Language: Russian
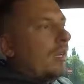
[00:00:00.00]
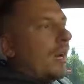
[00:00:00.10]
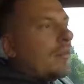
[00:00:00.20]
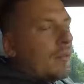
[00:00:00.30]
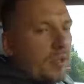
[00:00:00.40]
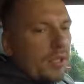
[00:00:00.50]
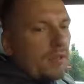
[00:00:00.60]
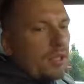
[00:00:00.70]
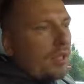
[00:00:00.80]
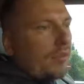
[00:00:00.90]
как вообще
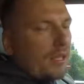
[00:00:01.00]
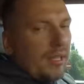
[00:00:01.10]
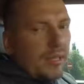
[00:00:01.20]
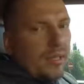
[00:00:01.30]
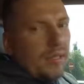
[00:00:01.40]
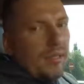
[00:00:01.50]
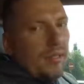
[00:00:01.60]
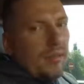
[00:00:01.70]
должна выглядеть